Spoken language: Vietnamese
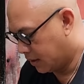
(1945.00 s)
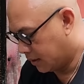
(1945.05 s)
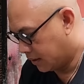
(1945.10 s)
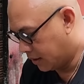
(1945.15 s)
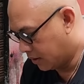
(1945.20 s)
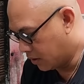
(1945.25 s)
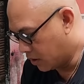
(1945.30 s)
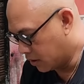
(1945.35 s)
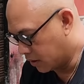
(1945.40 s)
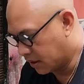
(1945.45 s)

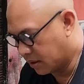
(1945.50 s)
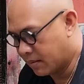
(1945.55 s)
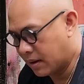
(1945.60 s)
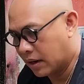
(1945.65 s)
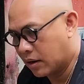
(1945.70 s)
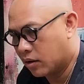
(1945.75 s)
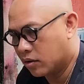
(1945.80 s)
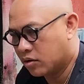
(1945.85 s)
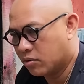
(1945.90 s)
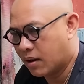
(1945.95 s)
Nếu được thì
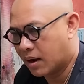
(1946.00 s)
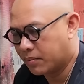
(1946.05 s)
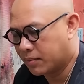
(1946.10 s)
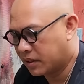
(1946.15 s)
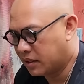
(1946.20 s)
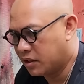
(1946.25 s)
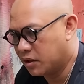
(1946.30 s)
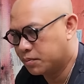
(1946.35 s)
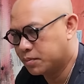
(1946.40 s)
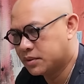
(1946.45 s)
bà con cô bác
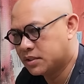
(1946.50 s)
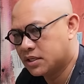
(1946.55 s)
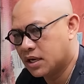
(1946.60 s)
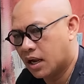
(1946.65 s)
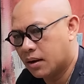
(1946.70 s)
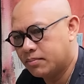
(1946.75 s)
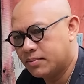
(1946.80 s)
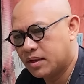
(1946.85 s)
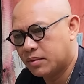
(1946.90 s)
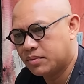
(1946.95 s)
mình giúp
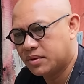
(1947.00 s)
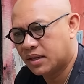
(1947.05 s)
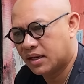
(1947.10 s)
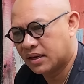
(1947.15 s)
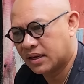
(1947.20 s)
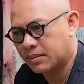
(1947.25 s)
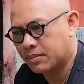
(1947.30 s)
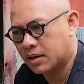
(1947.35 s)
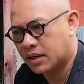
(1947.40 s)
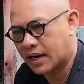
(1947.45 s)
sớm, giống như
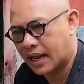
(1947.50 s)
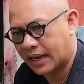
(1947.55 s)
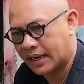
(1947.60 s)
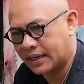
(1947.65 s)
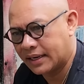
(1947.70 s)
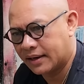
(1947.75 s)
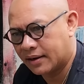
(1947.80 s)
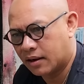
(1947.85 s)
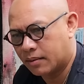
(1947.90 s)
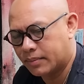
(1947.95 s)
là cái bữa
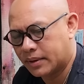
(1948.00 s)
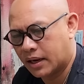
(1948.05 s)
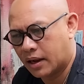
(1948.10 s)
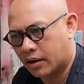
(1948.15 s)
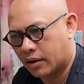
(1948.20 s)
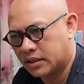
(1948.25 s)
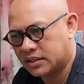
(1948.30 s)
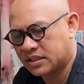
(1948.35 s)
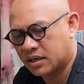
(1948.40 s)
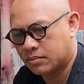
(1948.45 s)
nay là đó mình
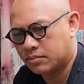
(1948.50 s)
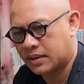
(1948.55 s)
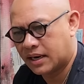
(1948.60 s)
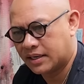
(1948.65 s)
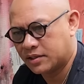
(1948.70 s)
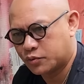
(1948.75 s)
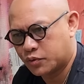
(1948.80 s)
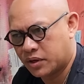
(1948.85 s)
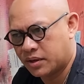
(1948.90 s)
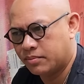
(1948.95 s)
coi xong
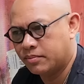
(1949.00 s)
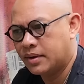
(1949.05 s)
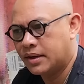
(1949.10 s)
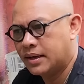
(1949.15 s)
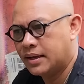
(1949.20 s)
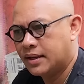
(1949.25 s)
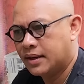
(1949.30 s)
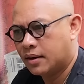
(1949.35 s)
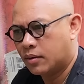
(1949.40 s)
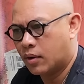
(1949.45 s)
livestream,
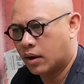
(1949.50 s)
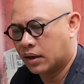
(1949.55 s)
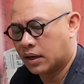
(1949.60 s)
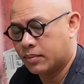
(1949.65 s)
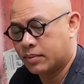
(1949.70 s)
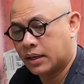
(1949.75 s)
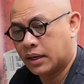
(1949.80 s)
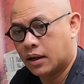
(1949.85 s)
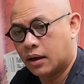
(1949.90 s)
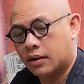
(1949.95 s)
hoặc
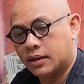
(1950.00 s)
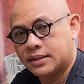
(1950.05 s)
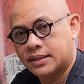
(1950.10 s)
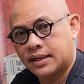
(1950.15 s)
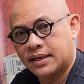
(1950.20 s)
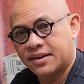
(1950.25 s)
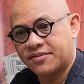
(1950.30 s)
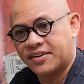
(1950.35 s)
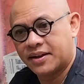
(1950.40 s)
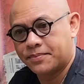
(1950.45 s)
là mình coi
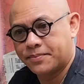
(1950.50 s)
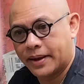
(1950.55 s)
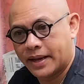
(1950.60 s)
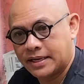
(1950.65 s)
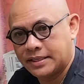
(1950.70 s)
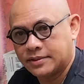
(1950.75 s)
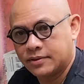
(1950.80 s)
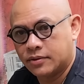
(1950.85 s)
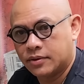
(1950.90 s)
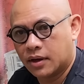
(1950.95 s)
trên cái
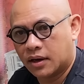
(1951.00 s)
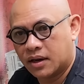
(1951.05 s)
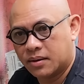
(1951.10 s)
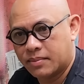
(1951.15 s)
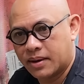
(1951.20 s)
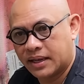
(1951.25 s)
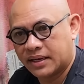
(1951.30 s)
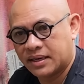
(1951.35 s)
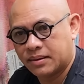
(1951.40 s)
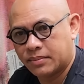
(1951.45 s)
fanpage của
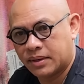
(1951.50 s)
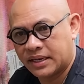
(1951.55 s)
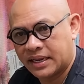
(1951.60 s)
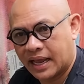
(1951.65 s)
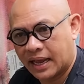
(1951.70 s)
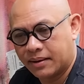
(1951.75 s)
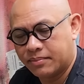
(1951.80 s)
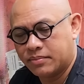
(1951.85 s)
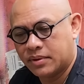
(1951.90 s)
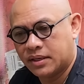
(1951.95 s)
Color Man thì mình
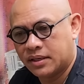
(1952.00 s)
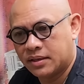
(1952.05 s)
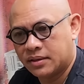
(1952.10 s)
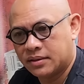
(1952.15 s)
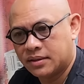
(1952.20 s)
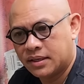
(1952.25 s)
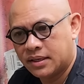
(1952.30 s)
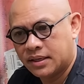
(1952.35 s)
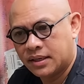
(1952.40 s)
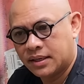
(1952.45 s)
nhắn
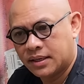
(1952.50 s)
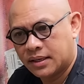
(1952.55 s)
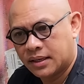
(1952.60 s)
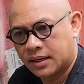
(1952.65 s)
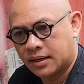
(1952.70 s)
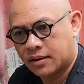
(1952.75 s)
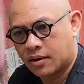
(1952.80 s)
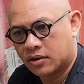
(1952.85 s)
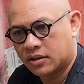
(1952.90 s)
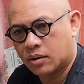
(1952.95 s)
mình
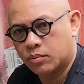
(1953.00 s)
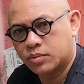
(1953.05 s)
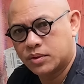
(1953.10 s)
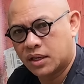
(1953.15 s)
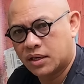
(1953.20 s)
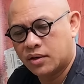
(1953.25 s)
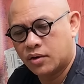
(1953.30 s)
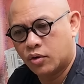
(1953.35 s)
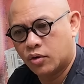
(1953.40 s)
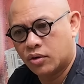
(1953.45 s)
có thông
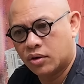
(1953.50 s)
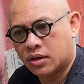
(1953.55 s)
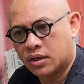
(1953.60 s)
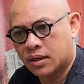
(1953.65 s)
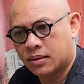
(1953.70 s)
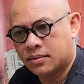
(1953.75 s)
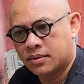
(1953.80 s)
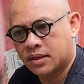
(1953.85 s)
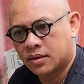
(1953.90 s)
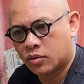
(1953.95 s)
tin
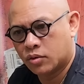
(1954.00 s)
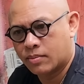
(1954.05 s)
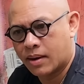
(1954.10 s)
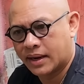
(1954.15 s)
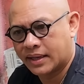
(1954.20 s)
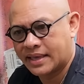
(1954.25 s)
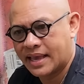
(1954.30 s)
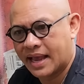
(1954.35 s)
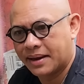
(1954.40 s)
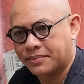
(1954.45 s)
của
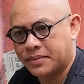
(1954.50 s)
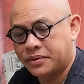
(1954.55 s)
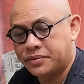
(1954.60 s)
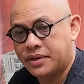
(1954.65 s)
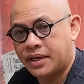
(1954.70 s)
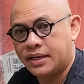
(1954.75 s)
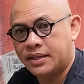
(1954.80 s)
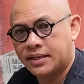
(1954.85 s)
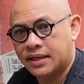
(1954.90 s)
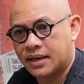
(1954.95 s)
bạn Giang Bửu
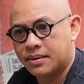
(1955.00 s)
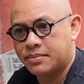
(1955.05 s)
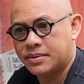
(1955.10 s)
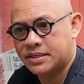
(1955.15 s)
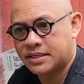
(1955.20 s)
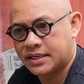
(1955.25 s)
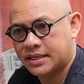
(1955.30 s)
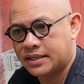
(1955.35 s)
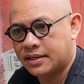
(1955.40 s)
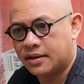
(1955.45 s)
Vinh, tức là
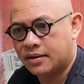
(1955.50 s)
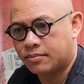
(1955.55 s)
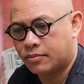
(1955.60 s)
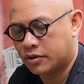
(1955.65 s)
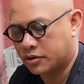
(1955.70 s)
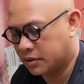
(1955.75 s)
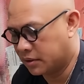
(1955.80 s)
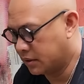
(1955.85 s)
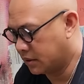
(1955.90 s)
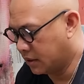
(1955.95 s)
Miri đó
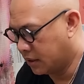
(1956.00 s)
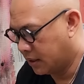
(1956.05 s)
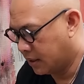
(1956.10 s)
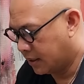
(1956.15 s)
mọi người,